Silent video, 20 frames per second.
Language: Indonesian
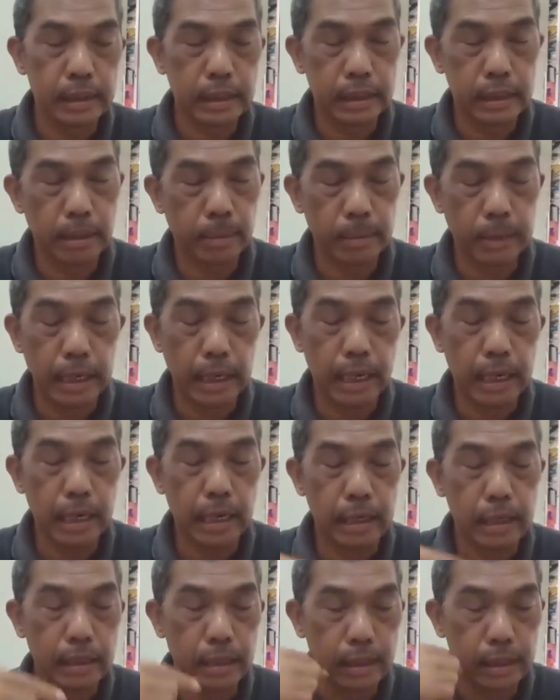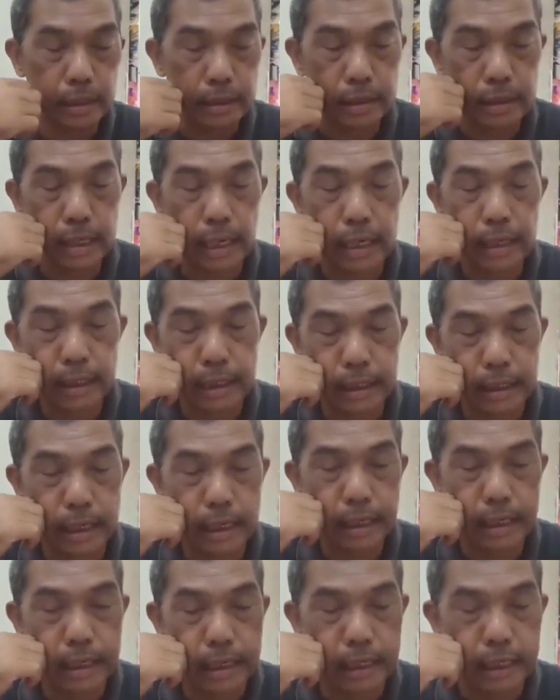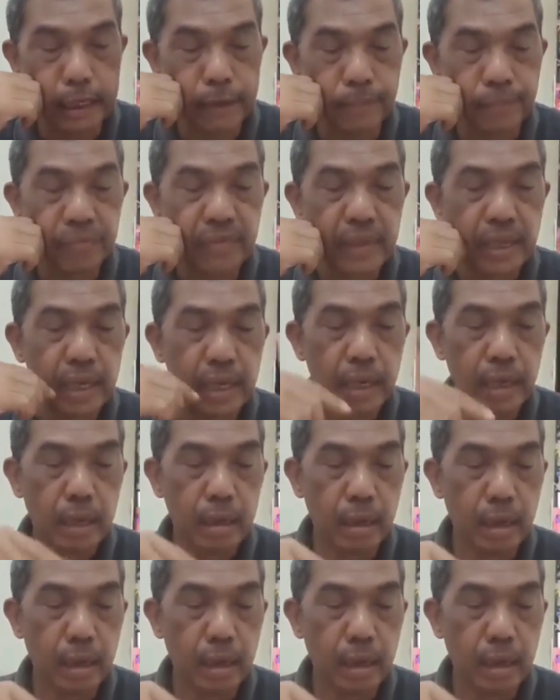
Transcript: sistem yang ada di siak kita ini hmm.